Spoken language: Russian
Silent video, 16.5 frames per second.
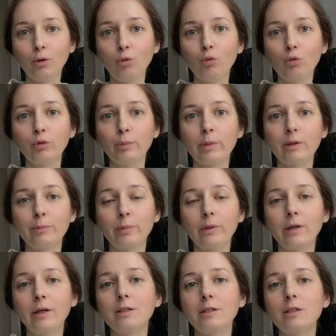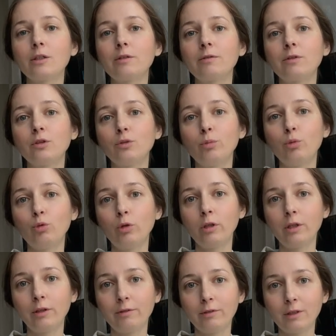Он пропагандировал
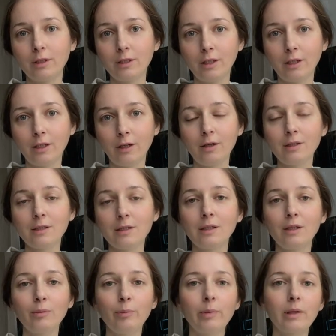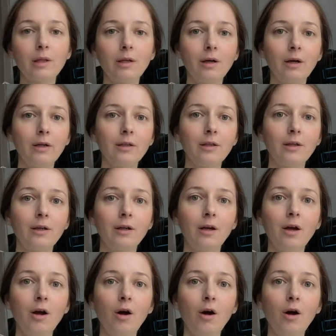более вегетарианское питание.